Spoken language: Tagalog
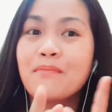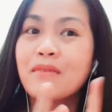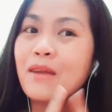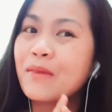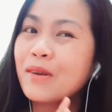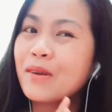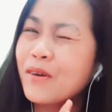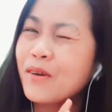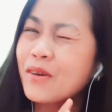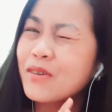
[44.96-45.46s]

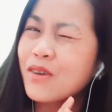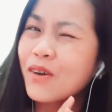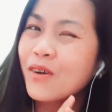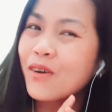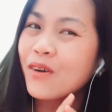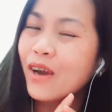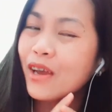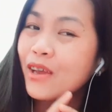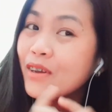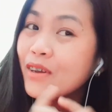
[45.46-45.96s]
pinapanood niyo
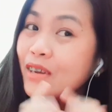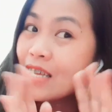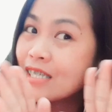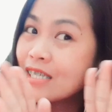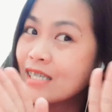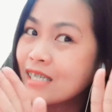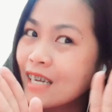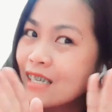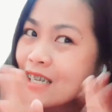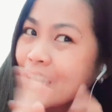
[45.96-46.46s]
ako ngayon.
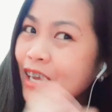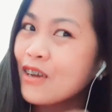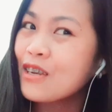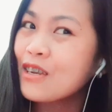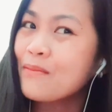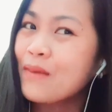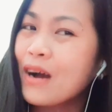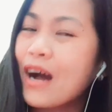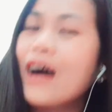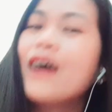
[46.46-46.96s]
Andiyan kayo,
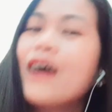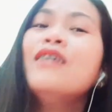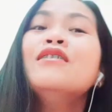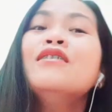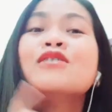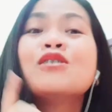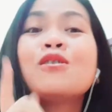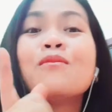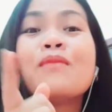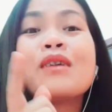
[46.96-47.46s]
di ba?
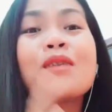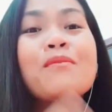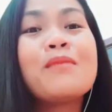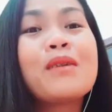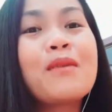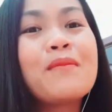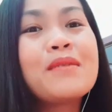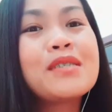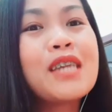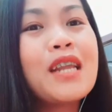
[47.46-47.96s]
So maraming
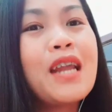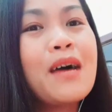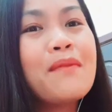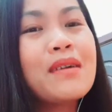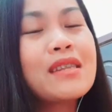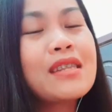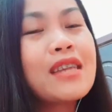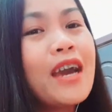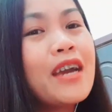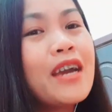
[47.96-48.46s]
maraming
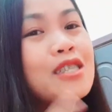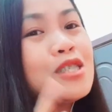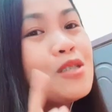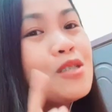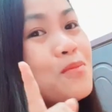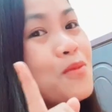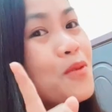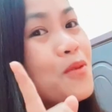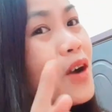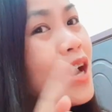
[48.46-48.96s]
salamat guys.
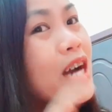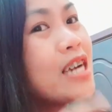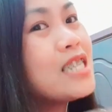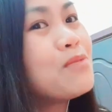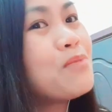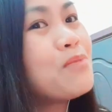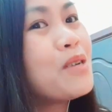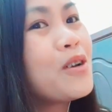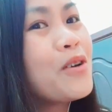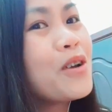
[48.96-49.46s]
bukas,
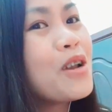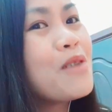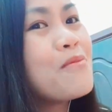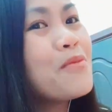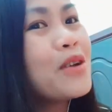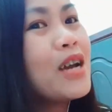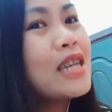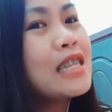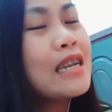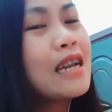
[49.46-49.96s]
panoorin
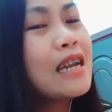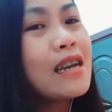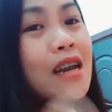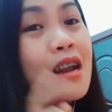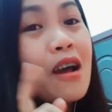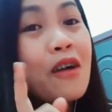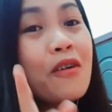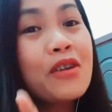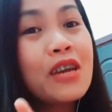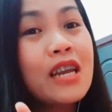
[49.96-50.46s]
po natin ang
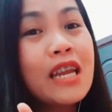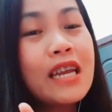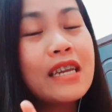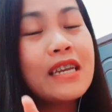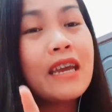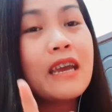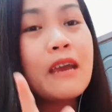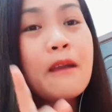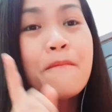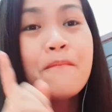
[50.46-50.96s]
Dragon
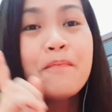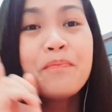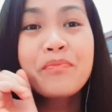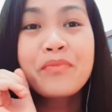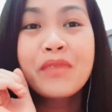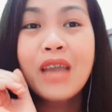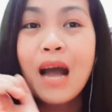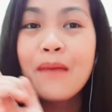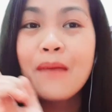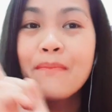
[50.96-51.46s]
Lady.
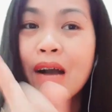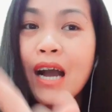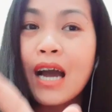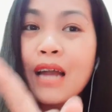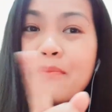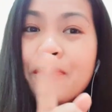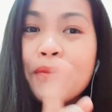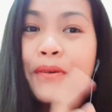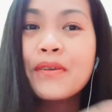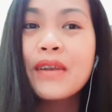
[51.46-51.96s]

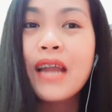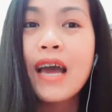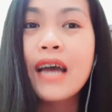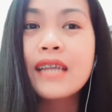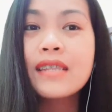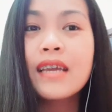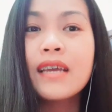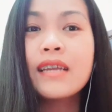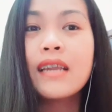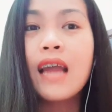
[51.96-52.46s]
Abangan po
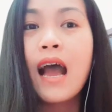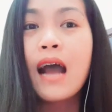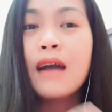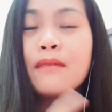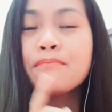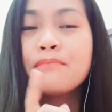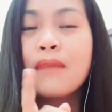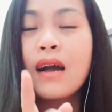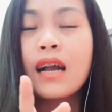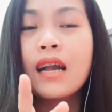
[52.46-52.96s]
natin
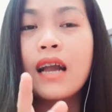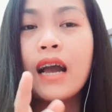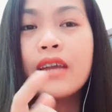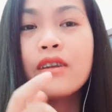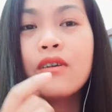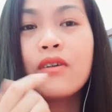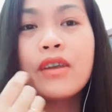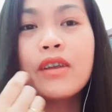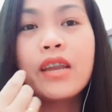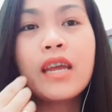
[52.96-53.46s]
ang pag
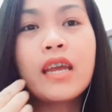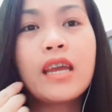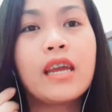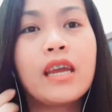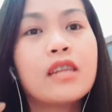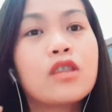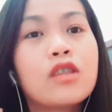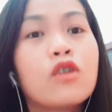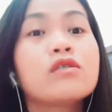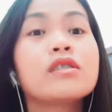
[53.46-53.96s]
ano
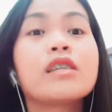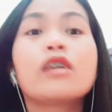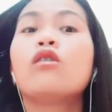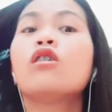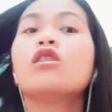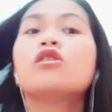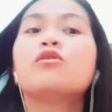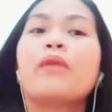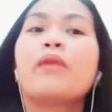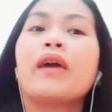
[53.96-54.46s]
ni itong si
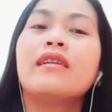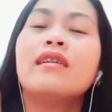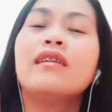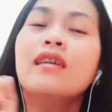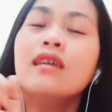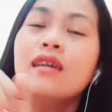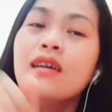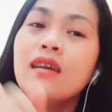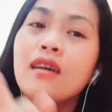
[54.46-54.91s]
Goldwyn.